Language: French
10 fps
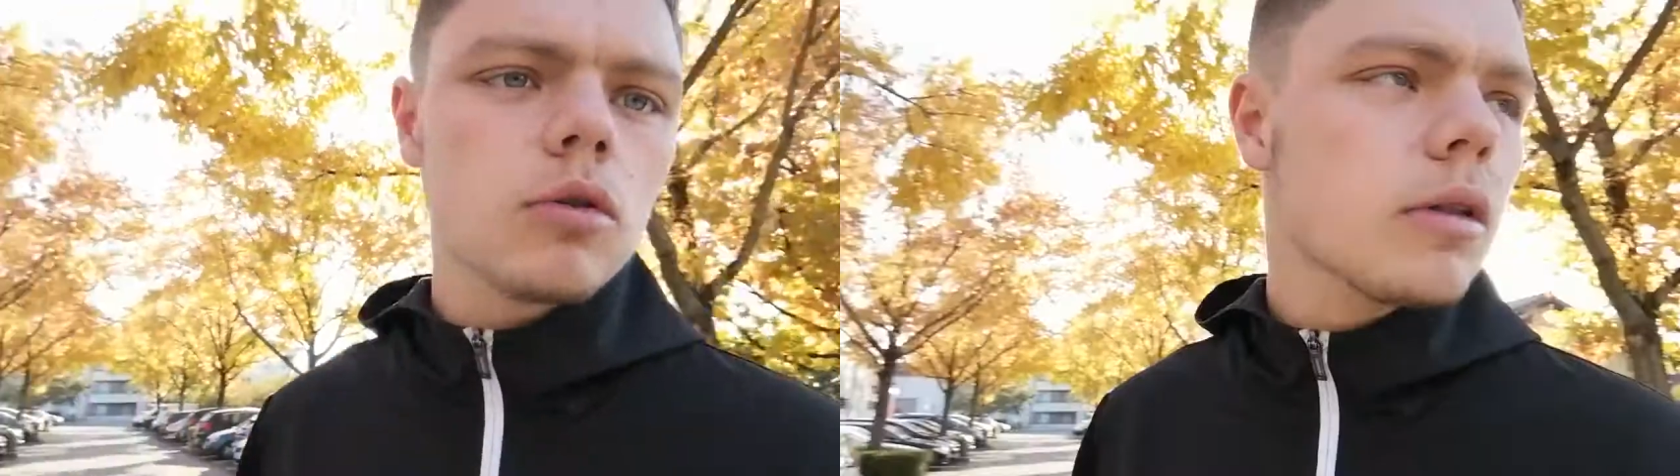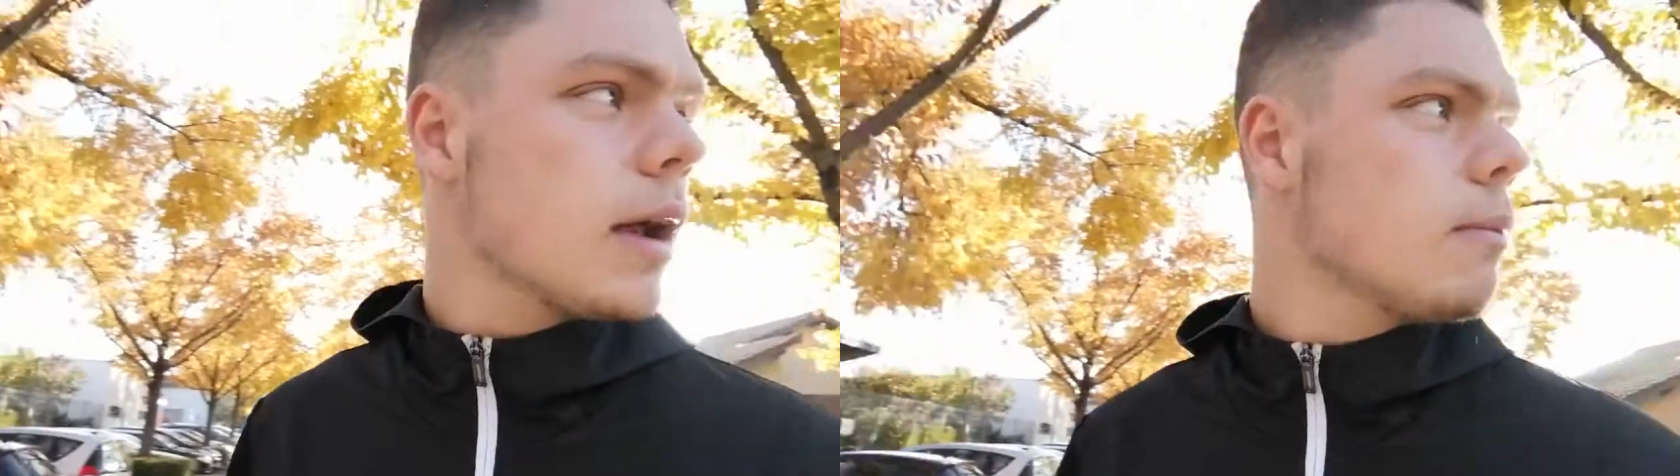
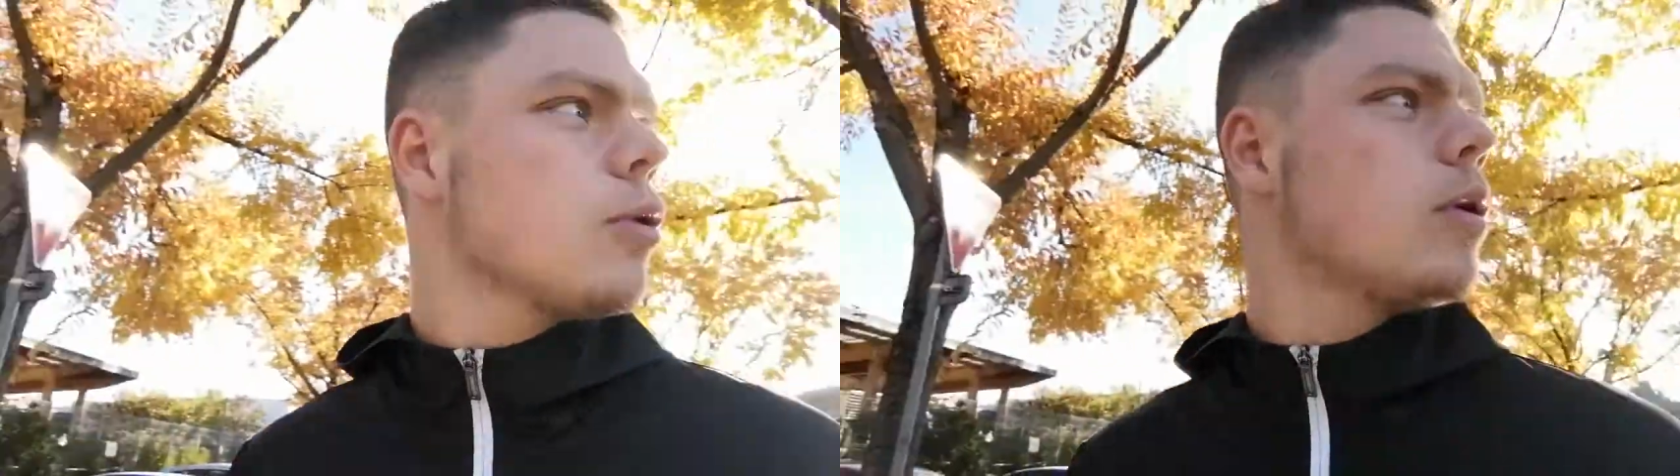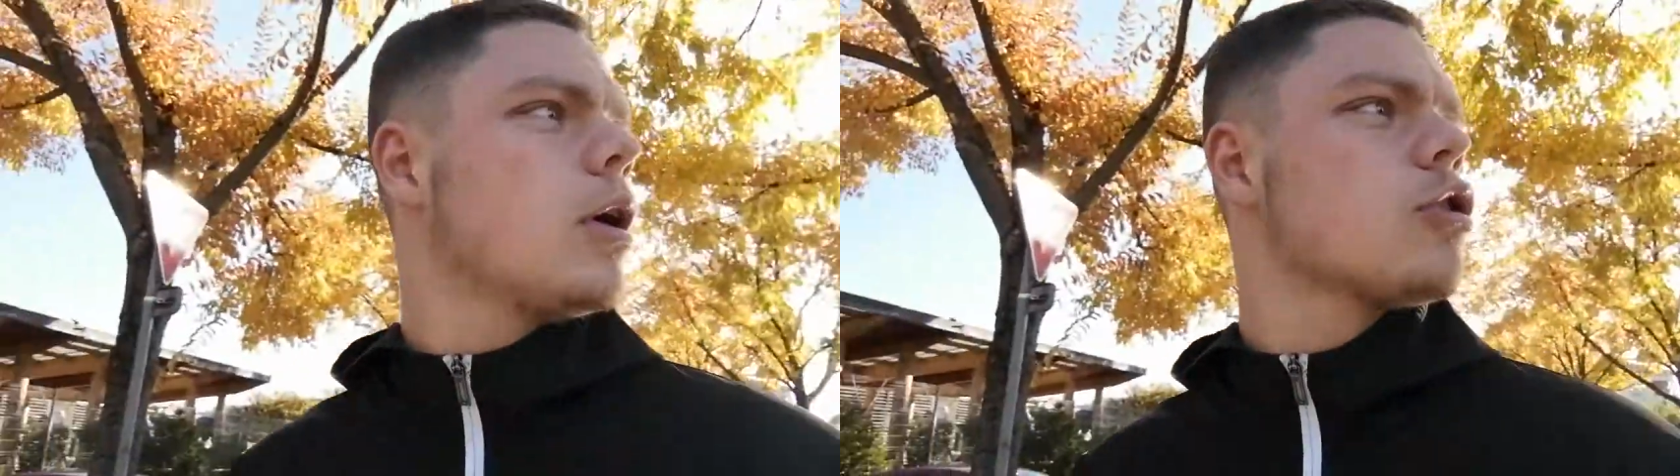
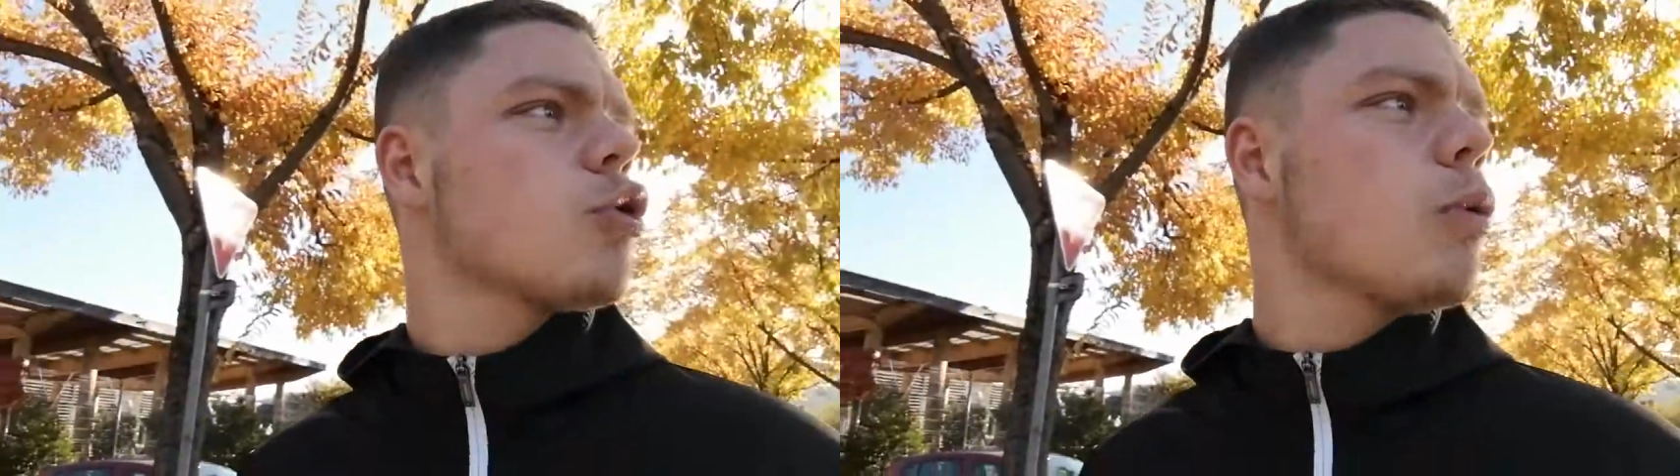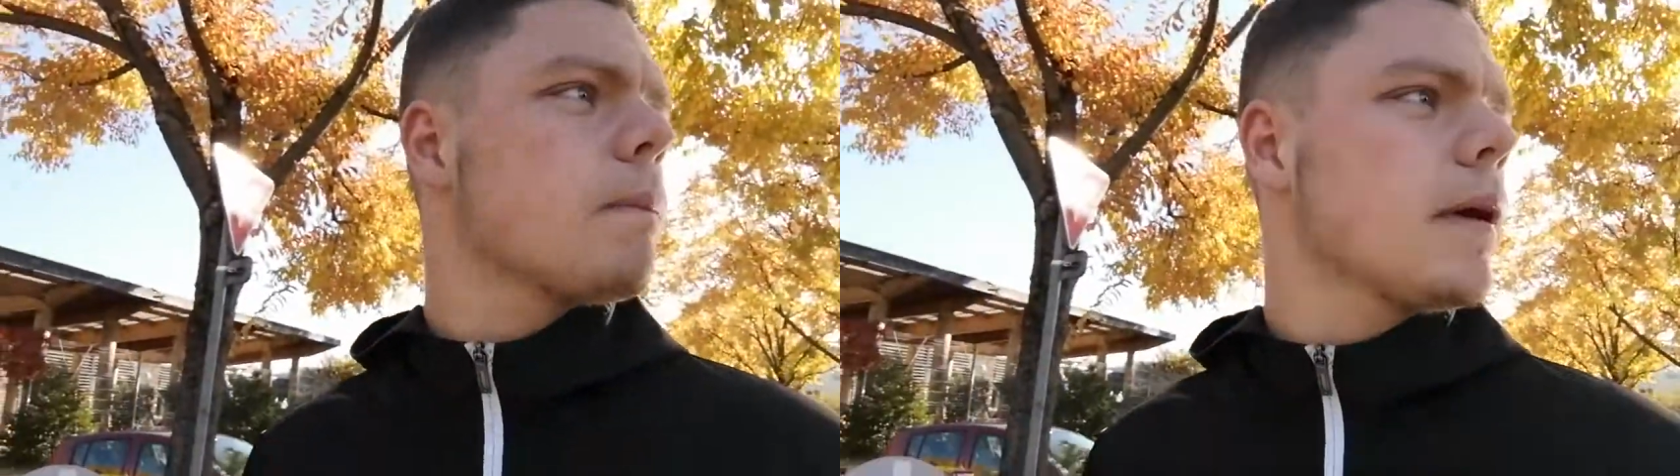totalement
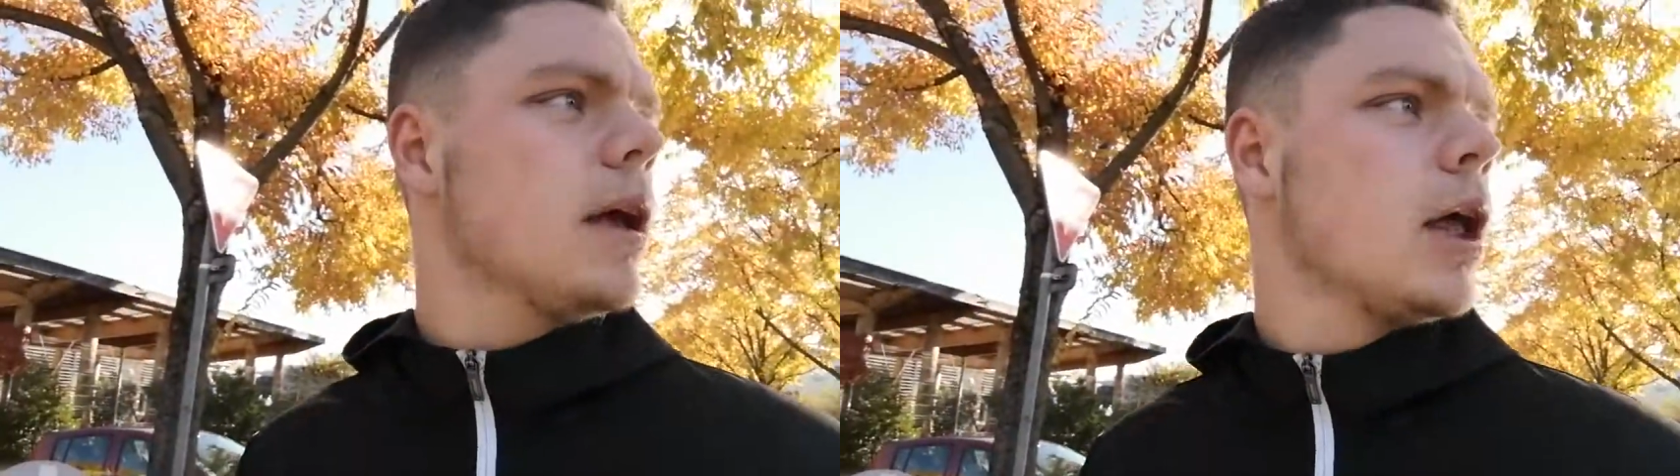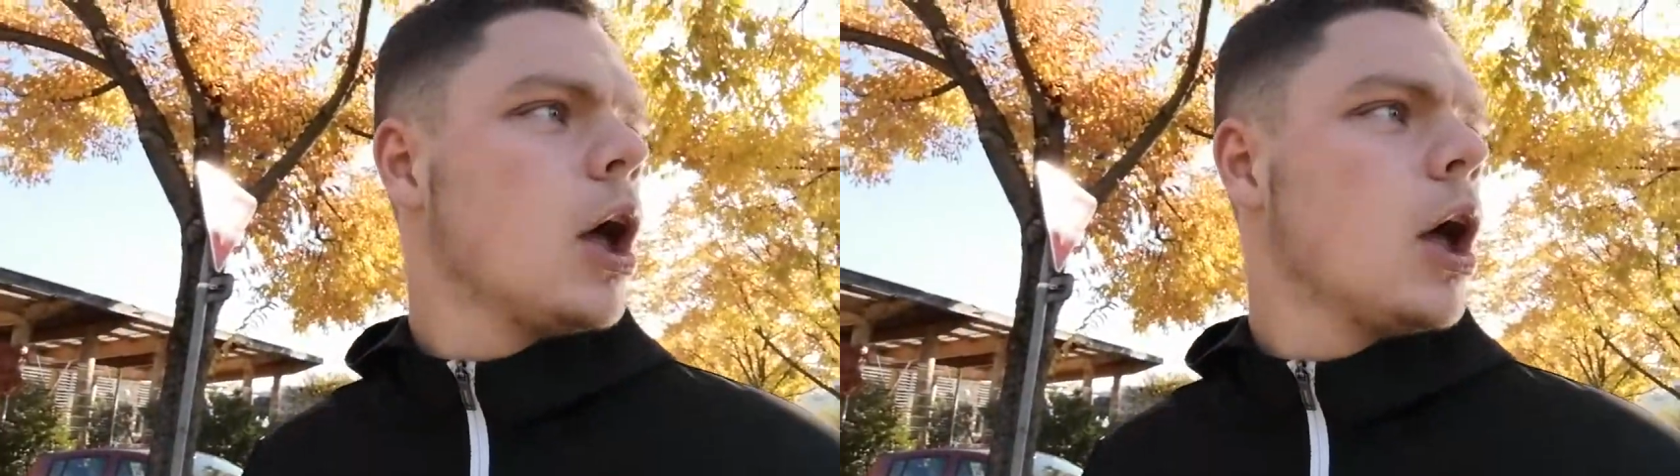trompé